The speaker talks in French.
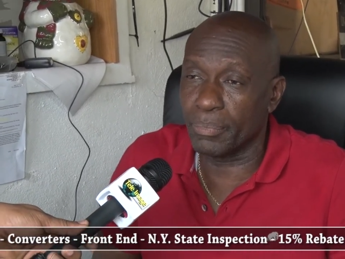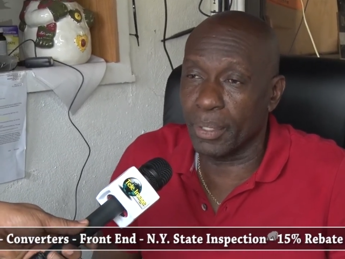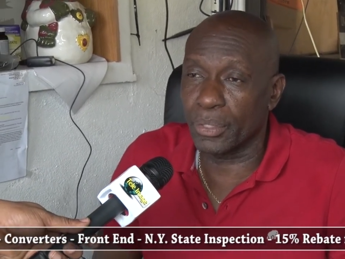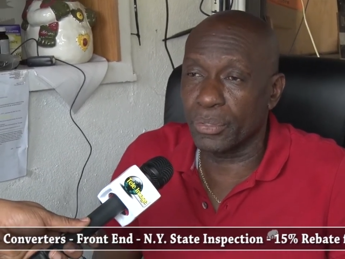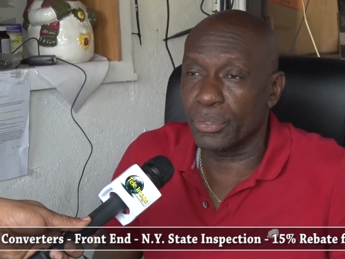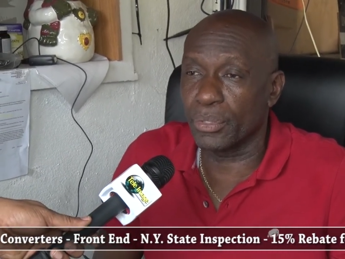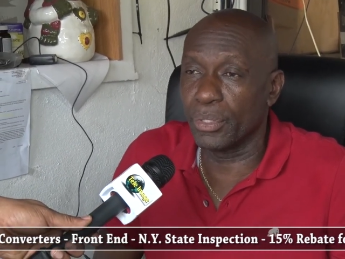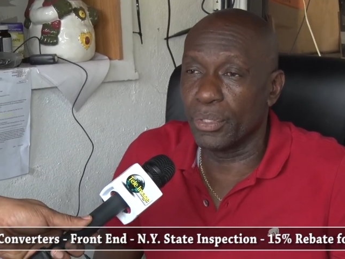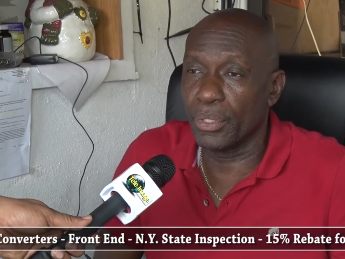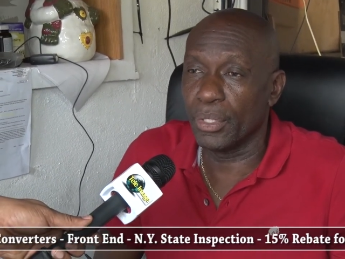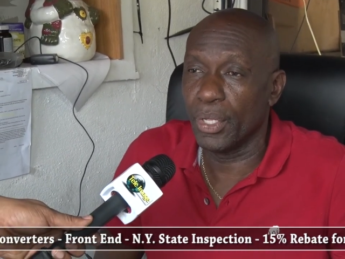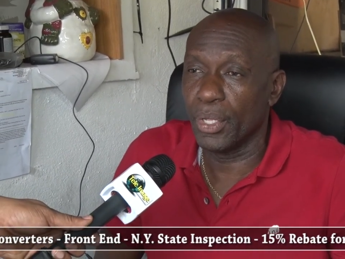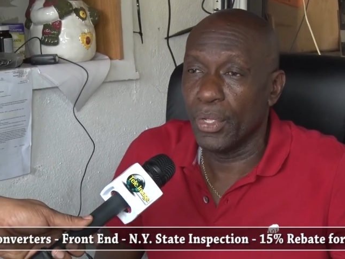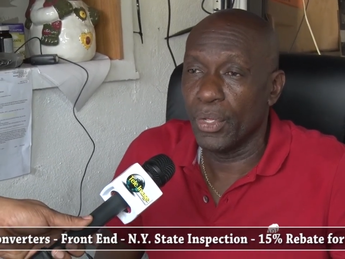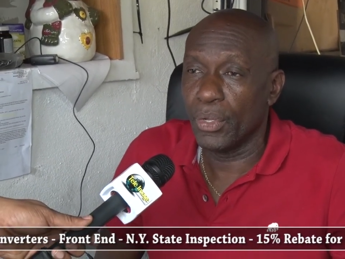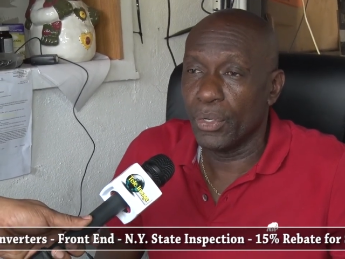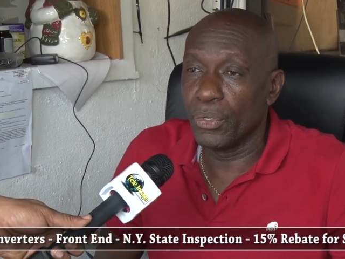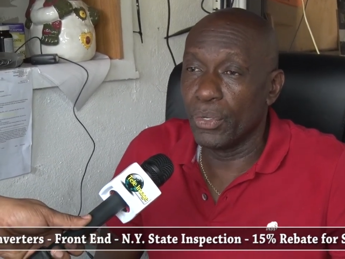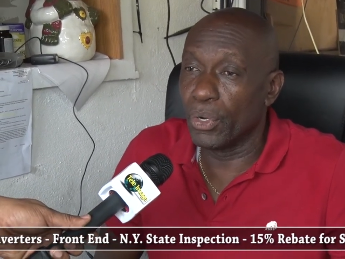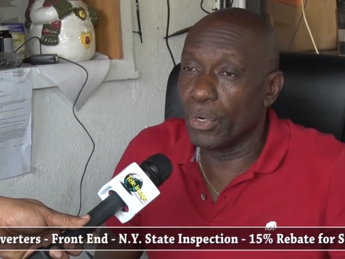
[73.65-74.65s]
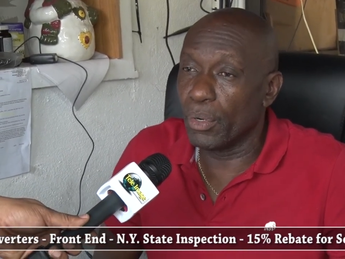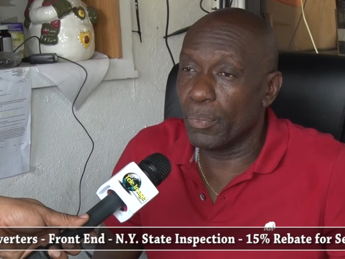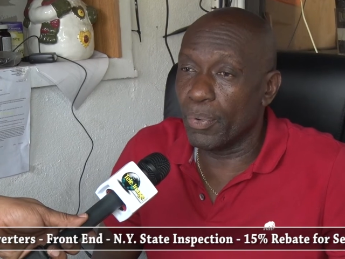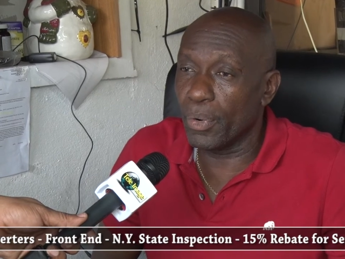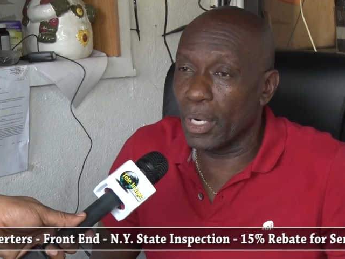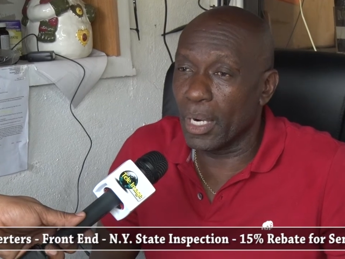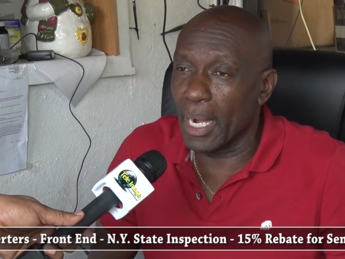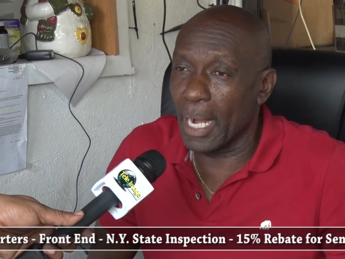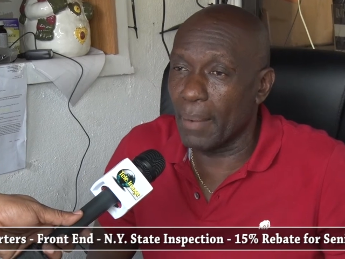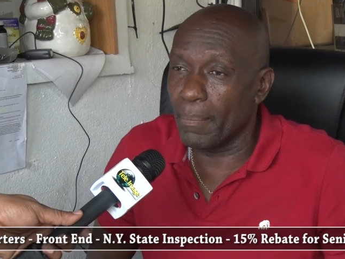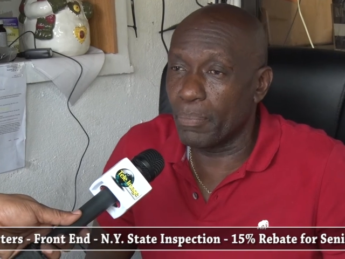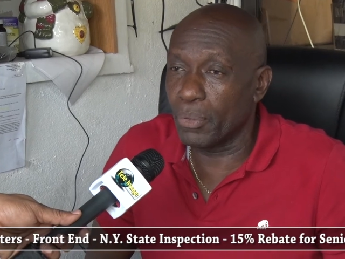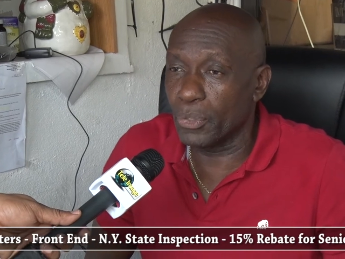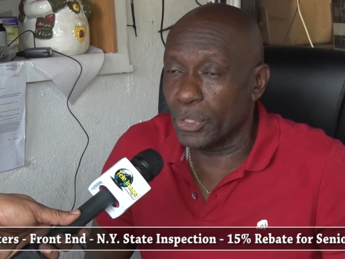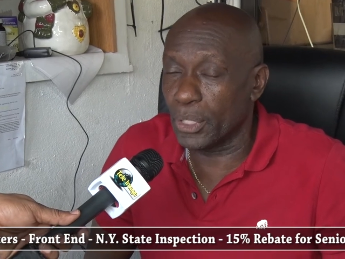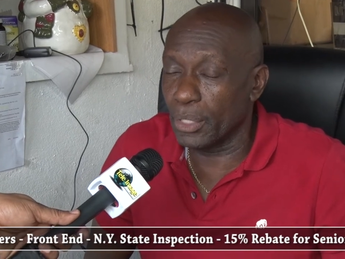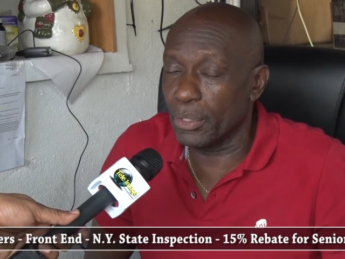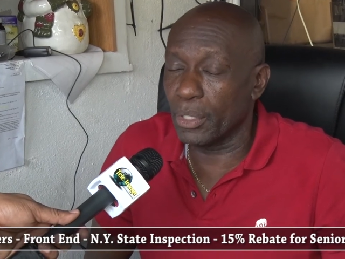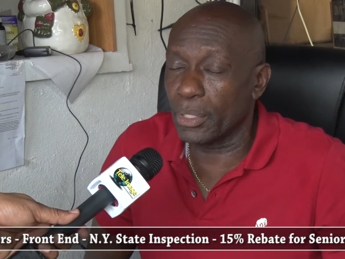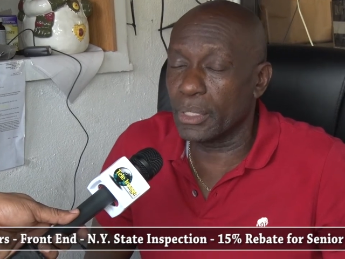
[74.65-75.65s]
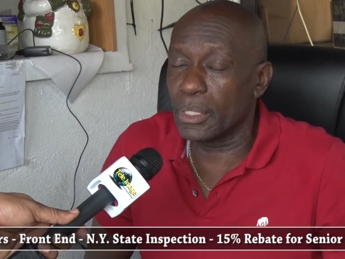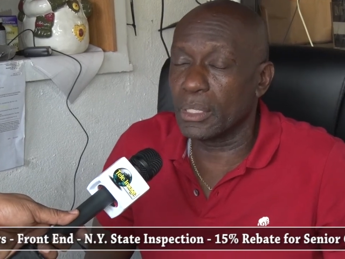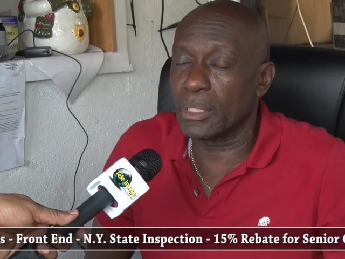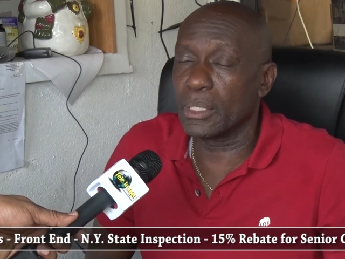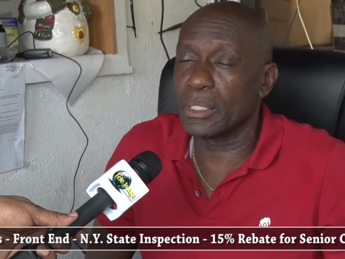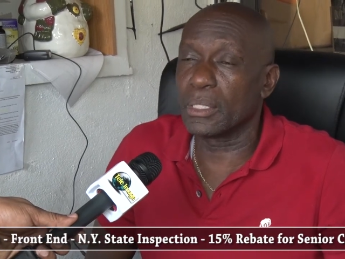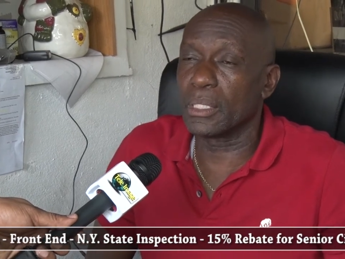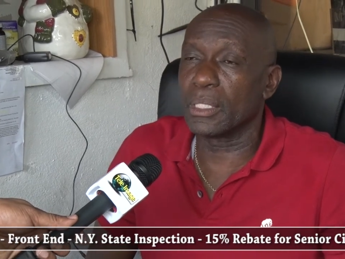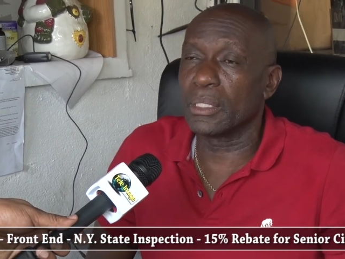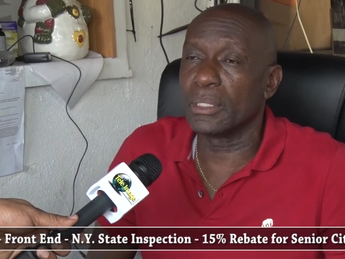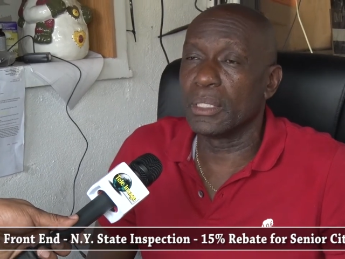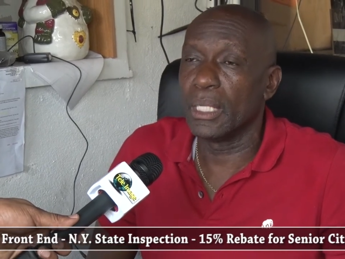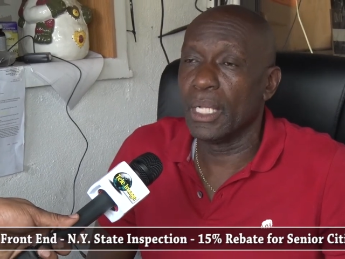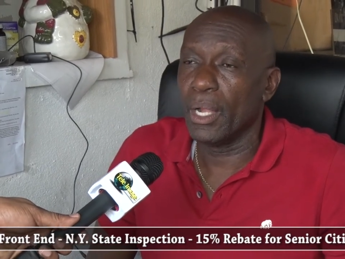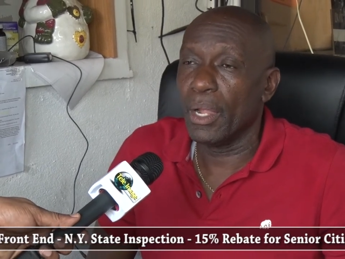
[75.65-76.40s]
Parce que nous avons un programme pour Senior Citizen.